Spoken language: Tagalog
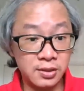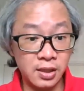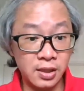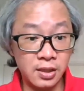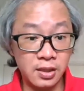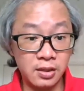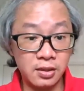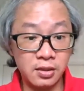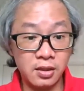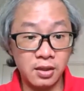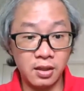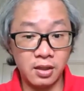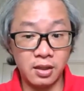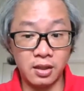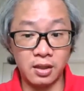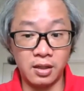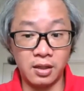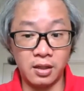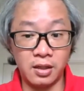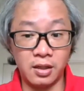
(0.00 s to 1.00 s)

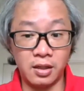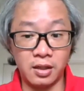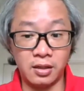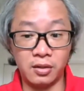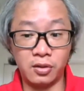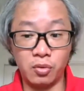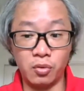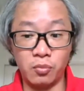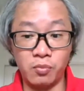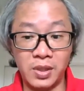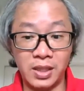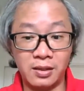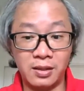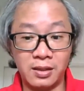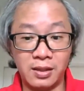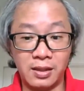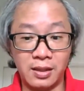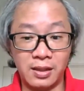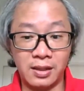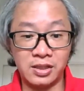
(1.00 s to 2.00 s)
adjusting uh, to
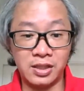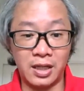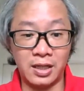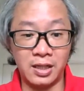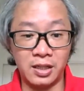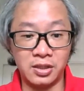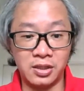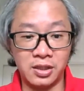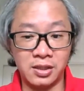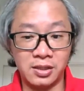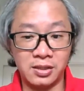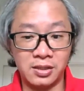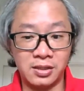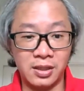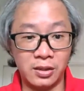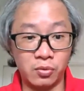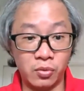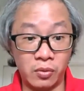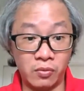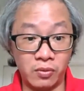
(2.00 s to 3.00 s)
meet the
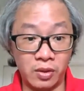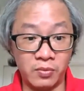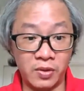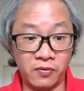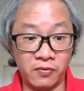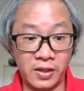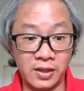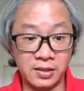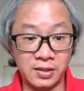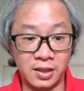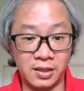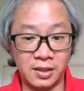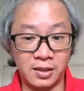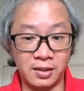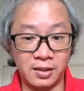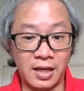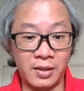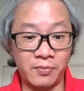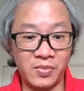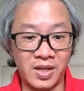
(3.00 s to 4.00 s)
challenges that we will be
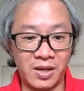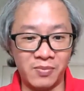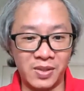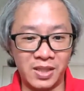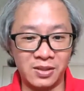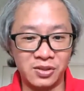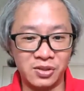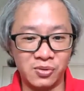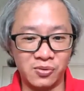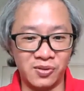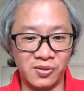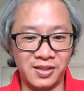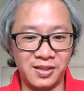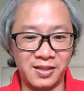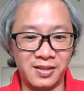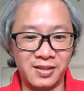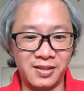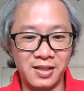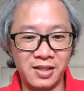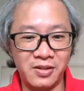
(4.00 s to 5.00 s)
facing in the upcoming
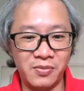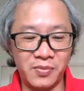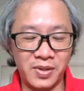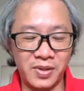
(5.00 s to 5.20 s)
school year.